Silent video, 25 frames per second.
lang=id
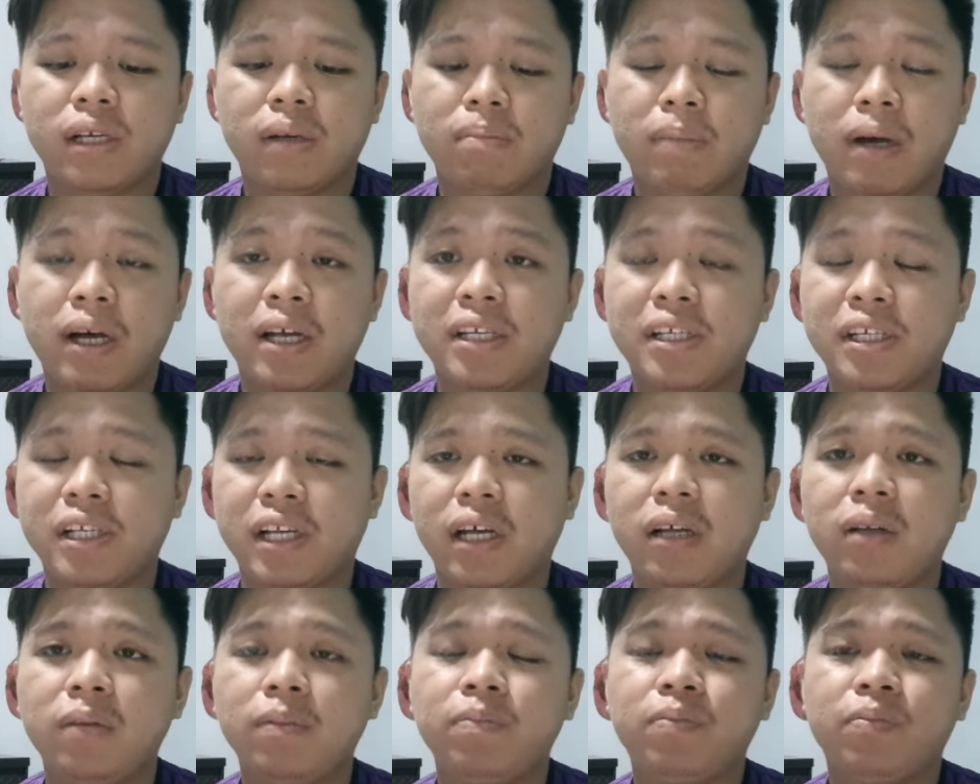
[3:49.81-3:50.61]

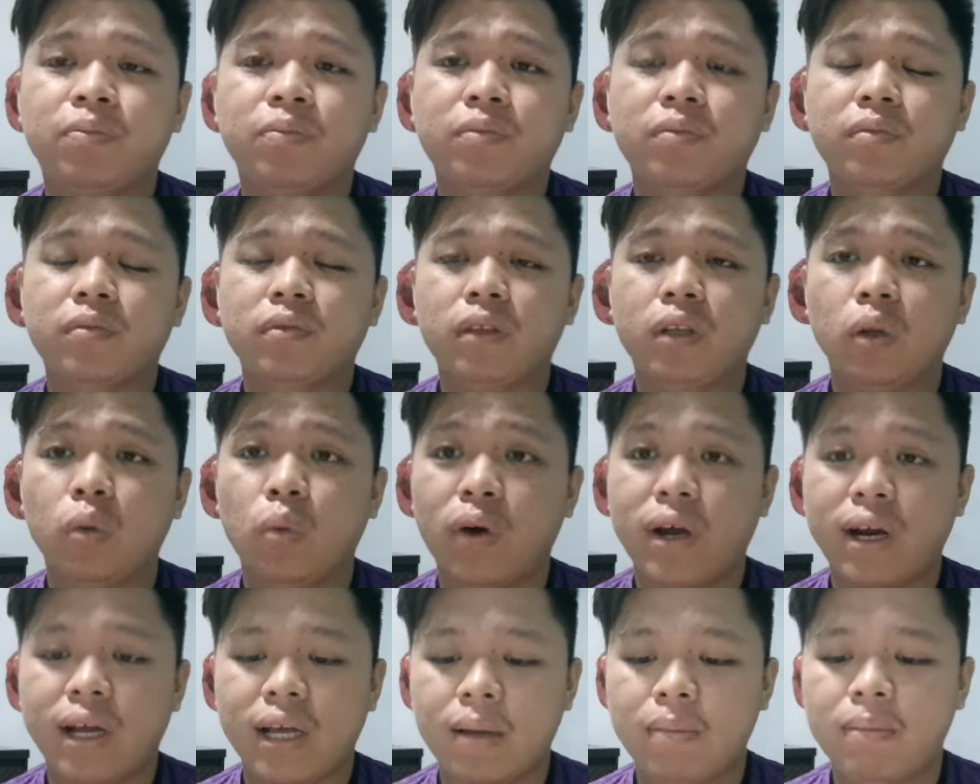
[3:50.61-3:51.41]
mangsa
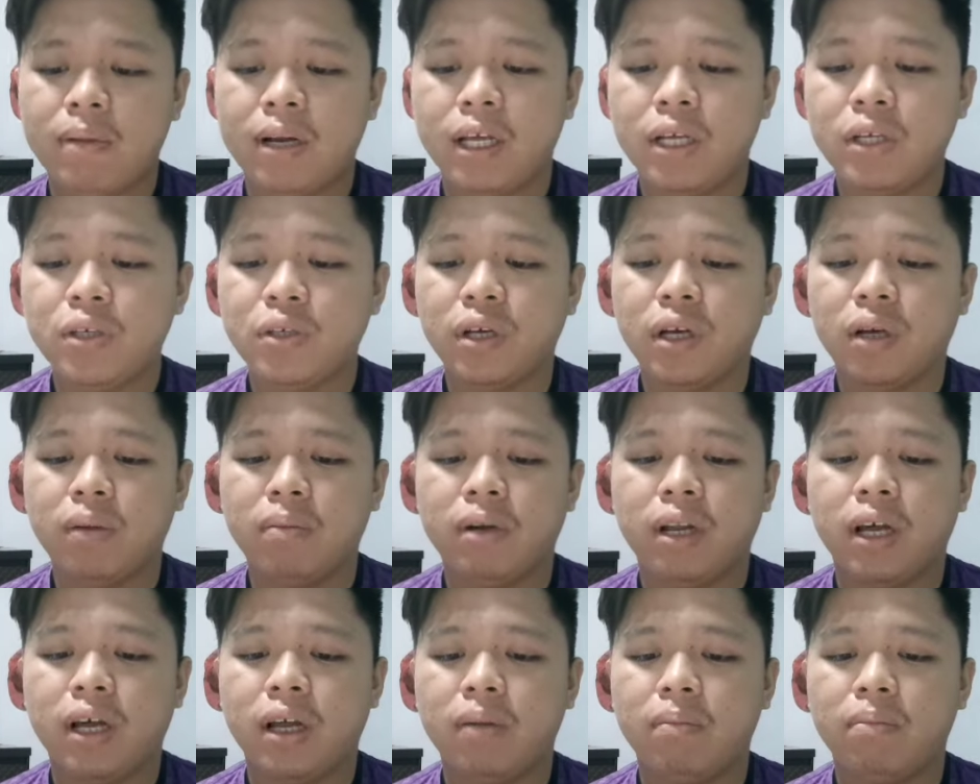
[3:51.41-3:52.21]
warga Malaysia
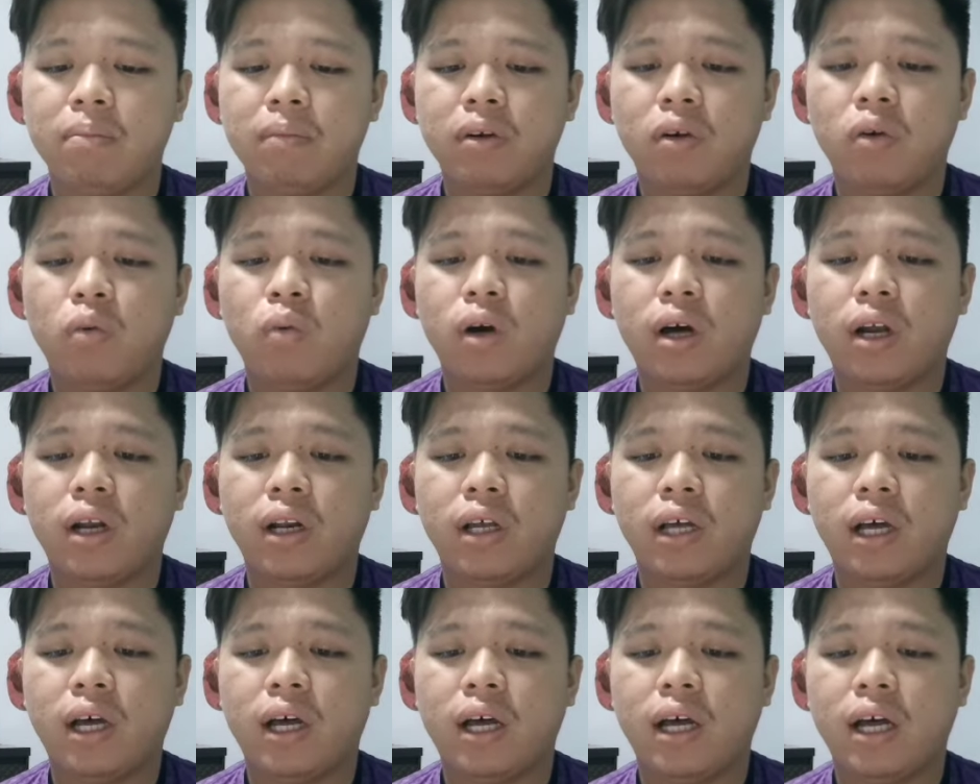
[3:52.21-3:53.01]
dan
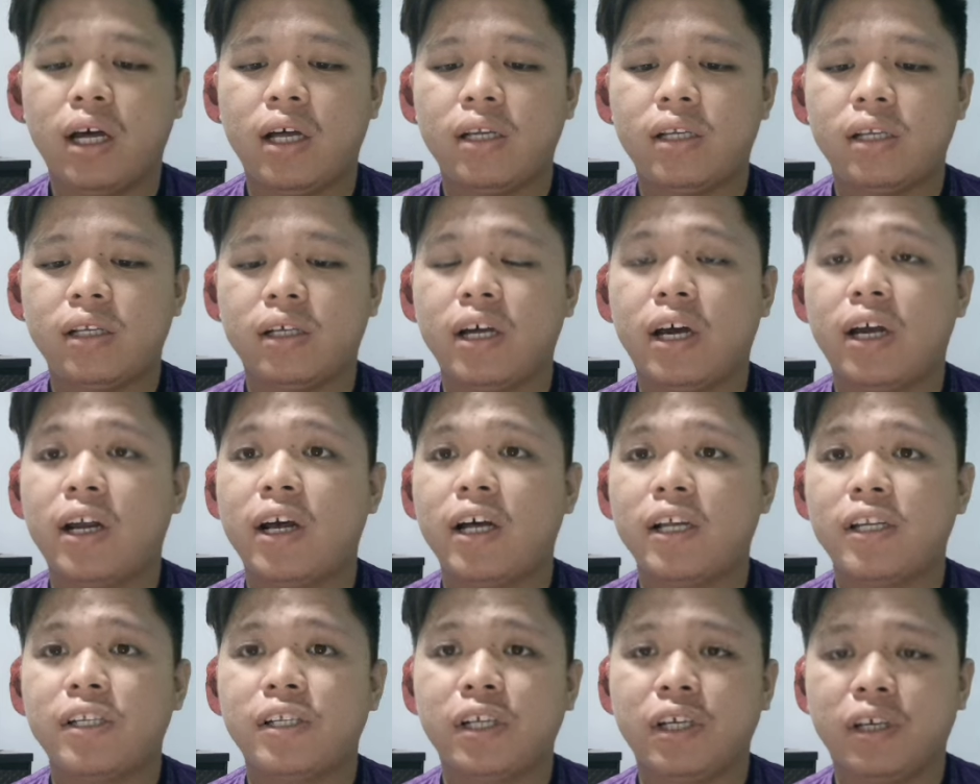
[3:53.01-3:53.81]
warga
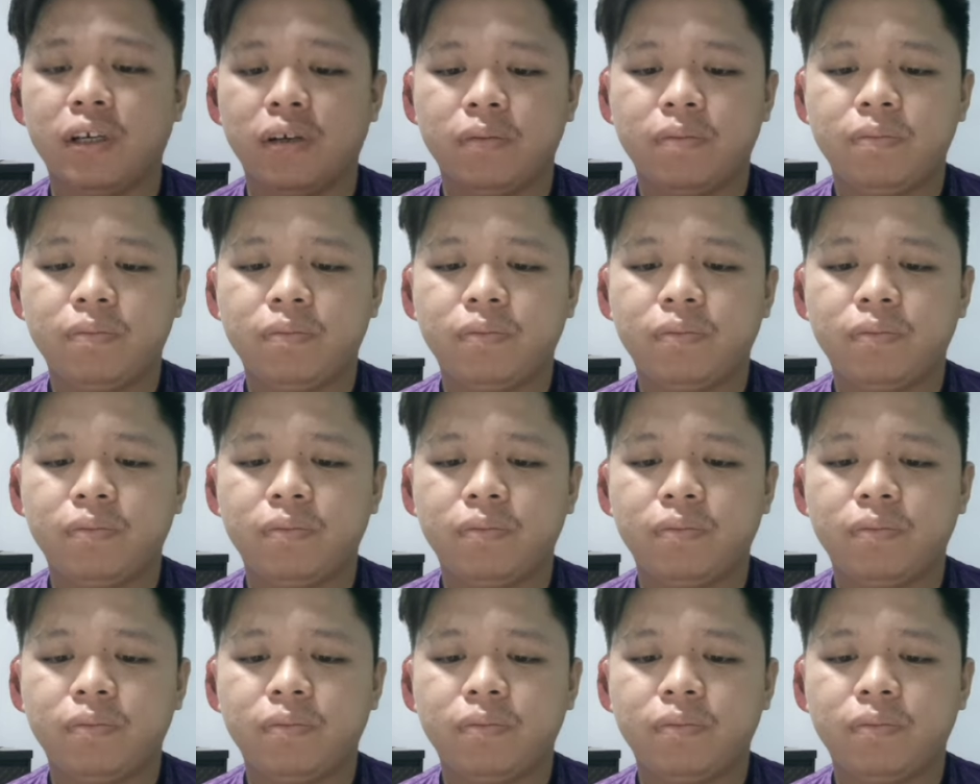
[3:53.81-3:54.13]
negara asing.